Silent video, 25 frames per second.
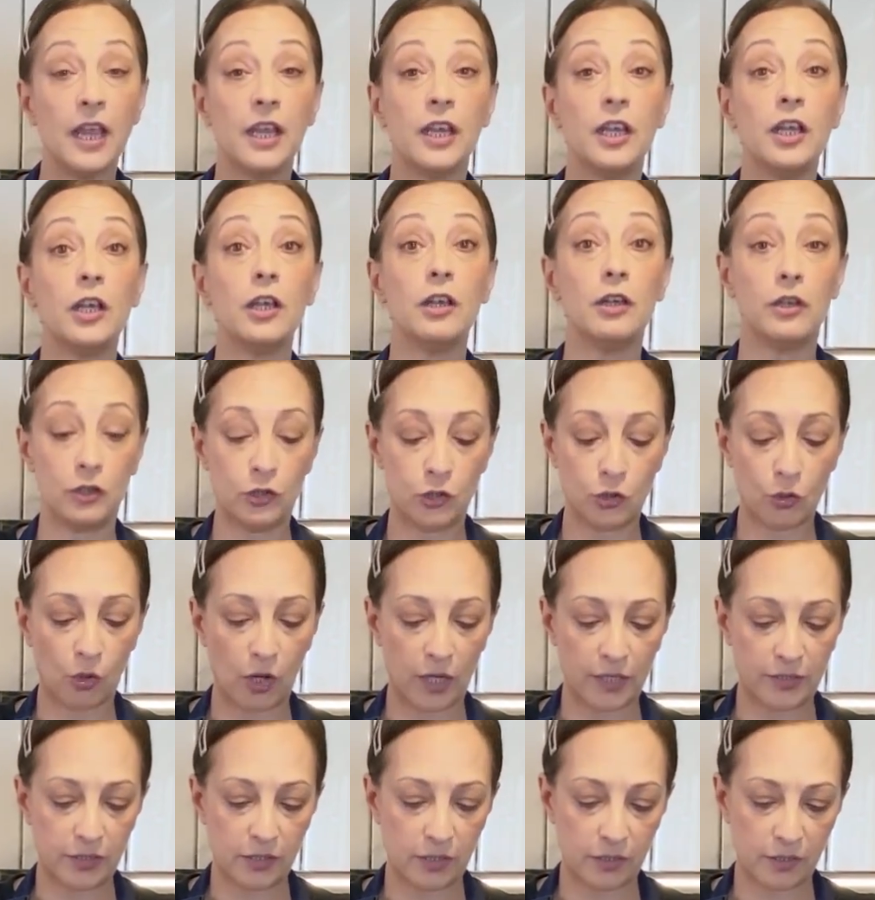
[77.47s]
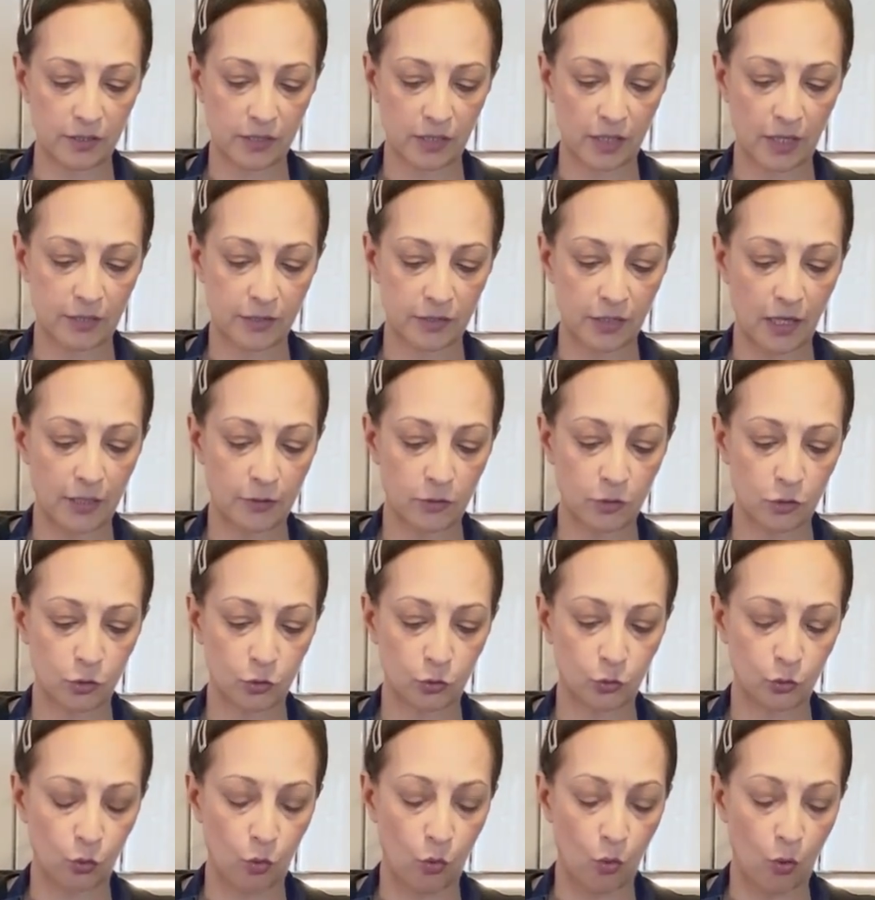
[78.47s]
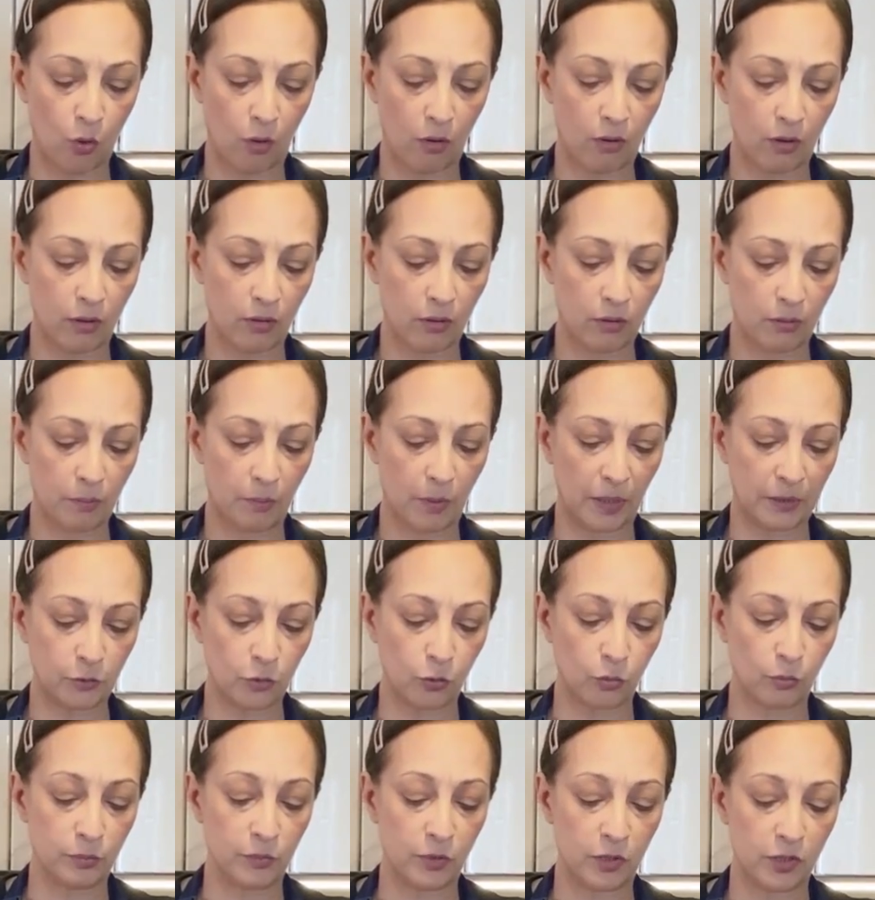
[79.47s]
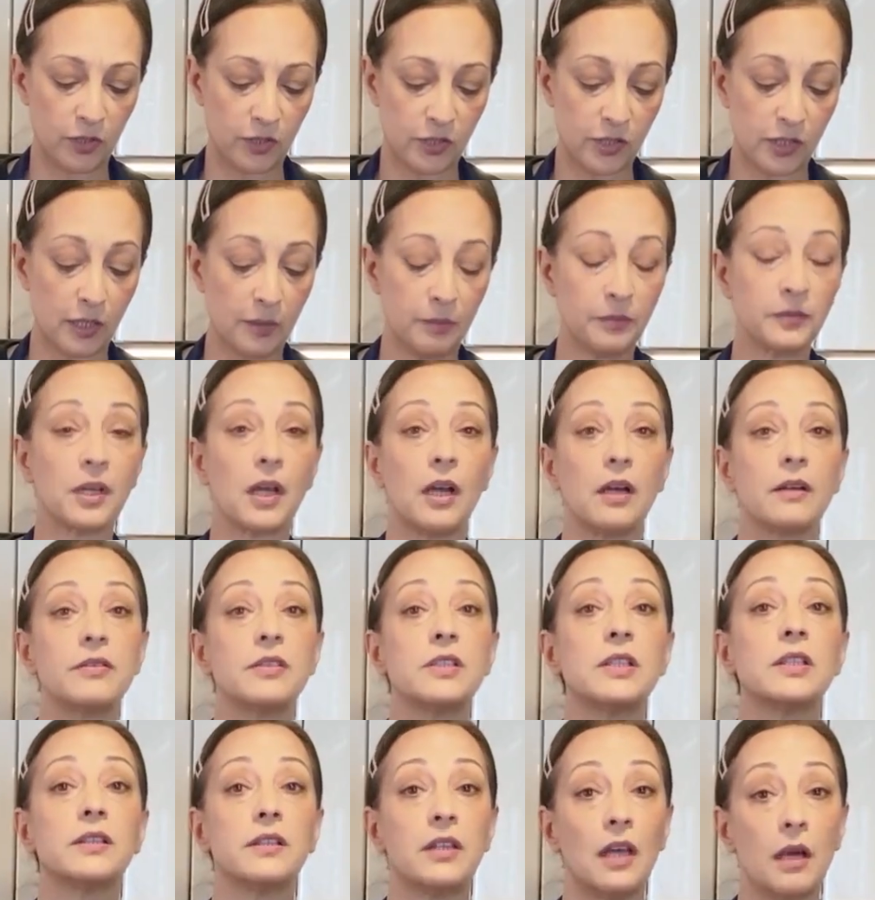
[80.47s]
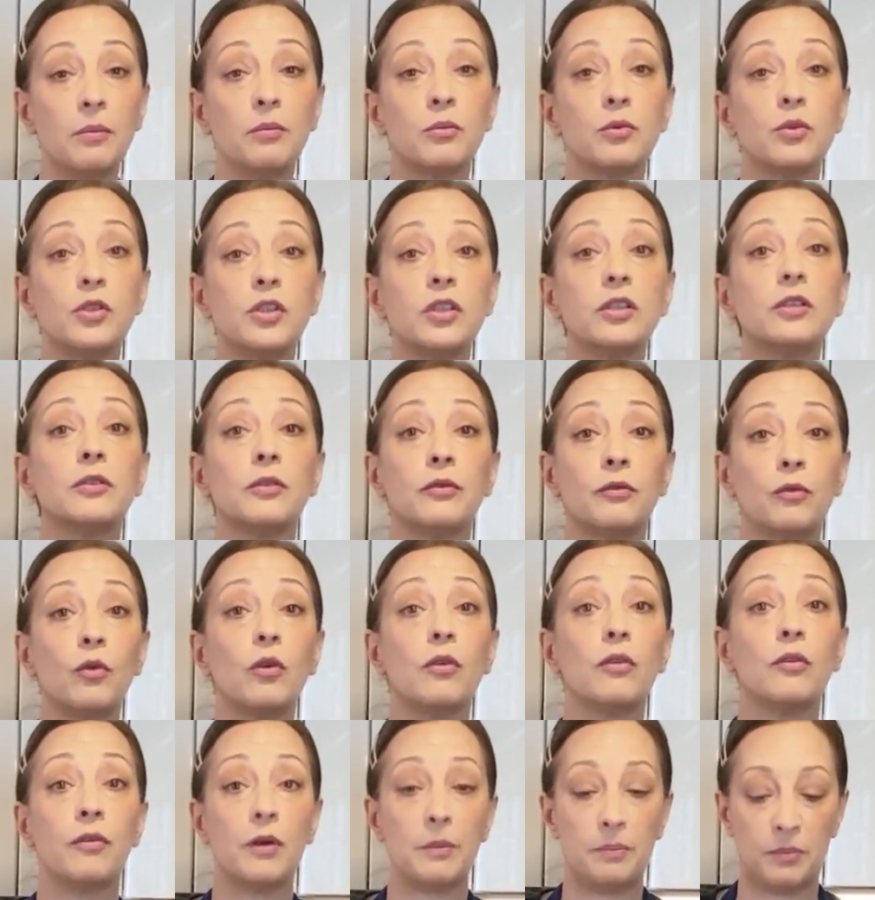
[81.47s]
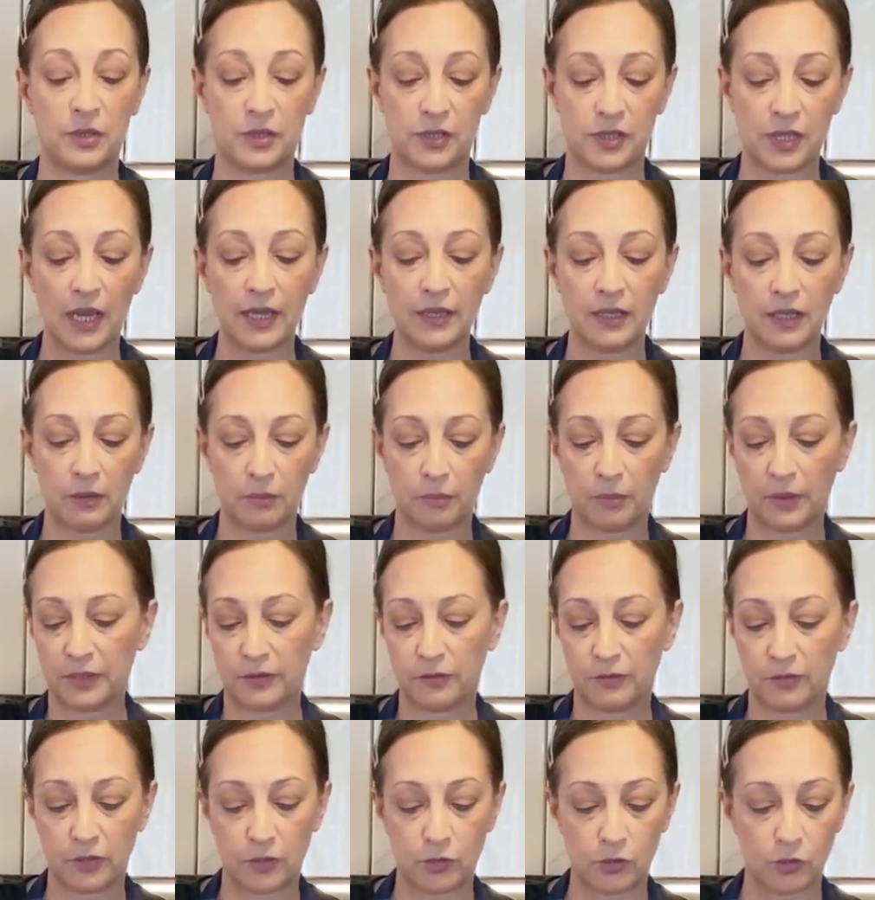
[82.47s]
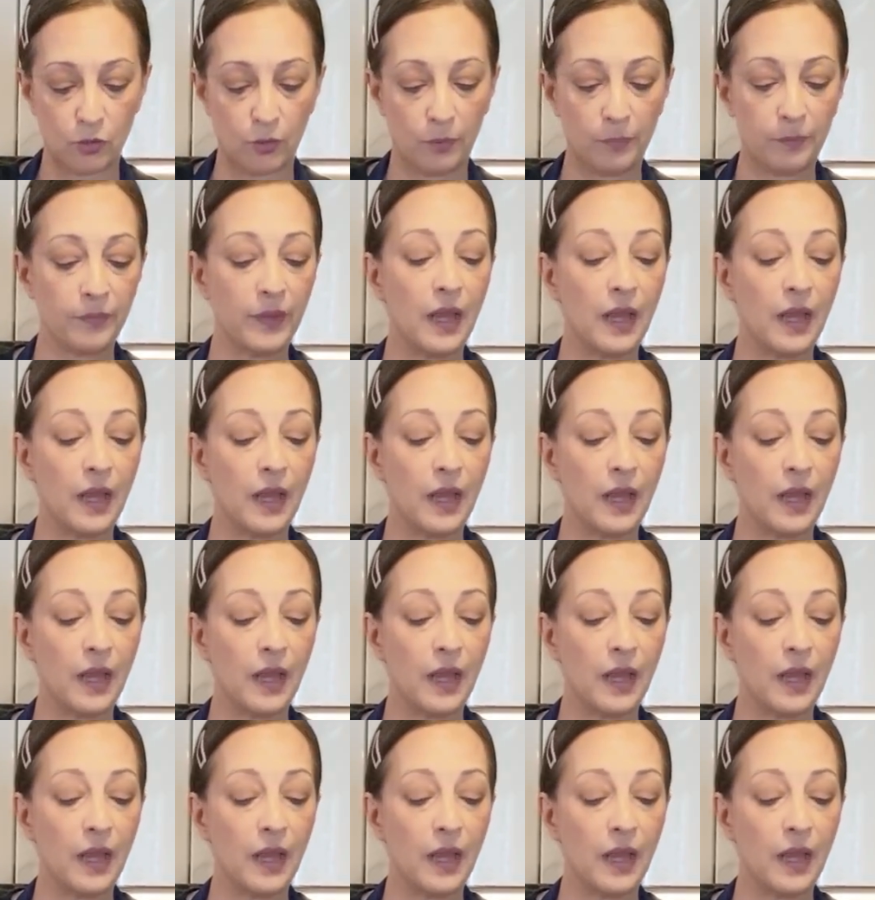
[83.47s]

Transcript: И еще хотела сказать, что э, подробный рецепт, как всегда, будет в, в описании под видео.